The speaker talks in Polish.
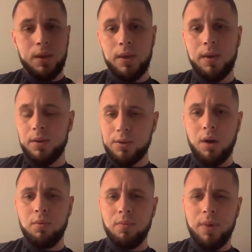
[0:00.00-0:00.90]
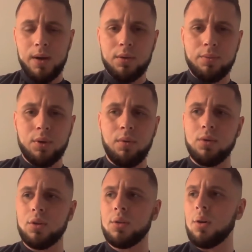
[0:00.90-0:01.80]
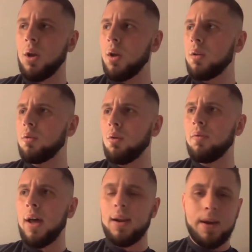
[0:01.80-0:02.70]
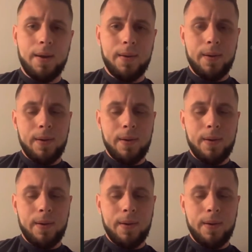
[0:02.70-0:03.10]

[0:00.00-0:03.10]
i chciałbym bardzo przełożyć tą walkę